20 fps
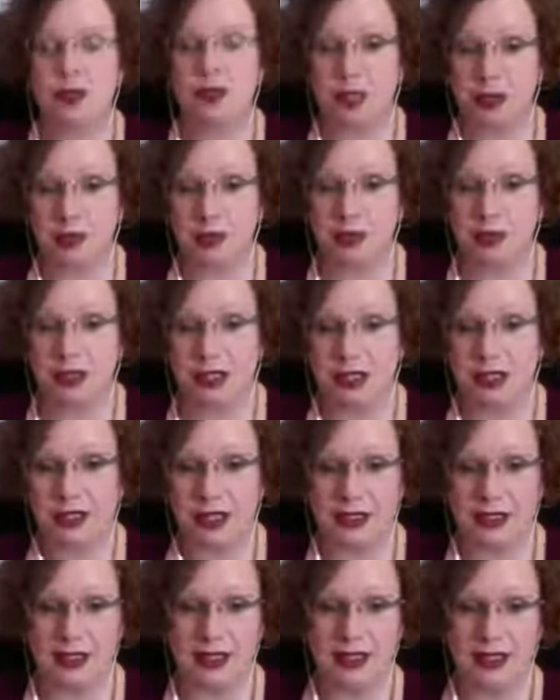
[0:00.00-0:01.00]
outils
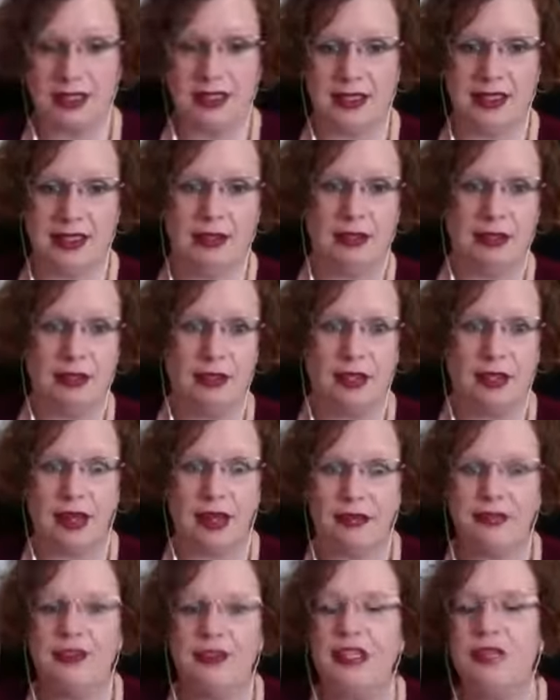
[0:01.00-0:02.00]
d'Access et de la
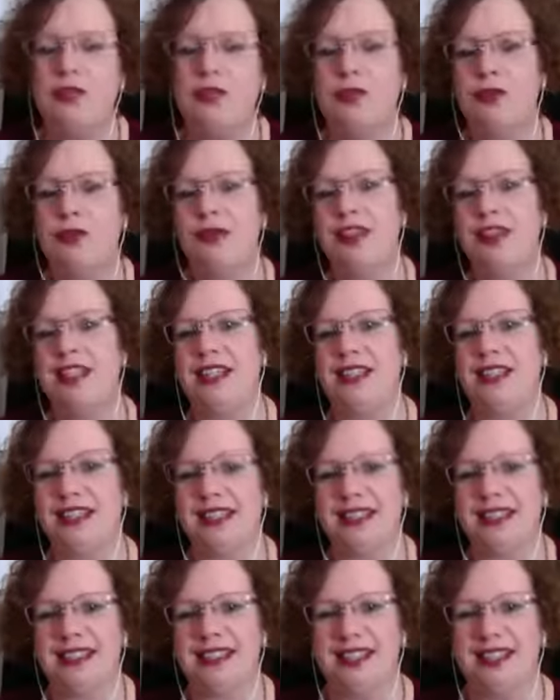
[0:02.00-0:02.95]
philosophie d'Access.